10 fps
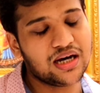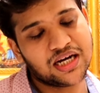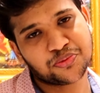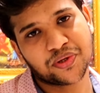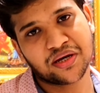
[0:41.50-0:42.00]

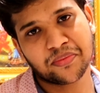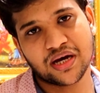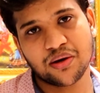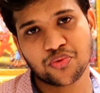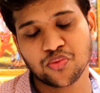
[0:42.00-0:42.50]
आज भैया
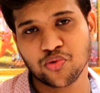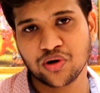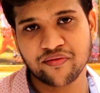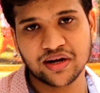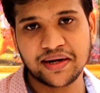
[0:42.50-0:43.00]
मैं आपको
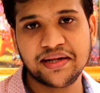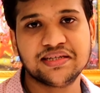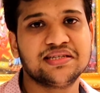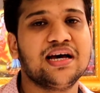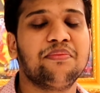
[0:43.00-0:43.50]
पूरा
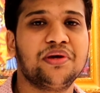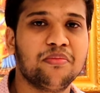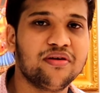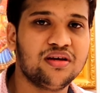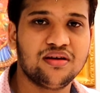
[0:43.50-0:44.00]
वैरायटी जैसे
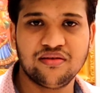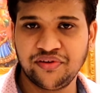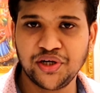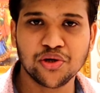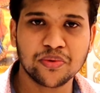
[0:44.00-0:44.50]
आपके
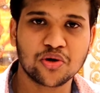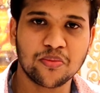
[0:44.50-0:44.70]
मैं वीडियो में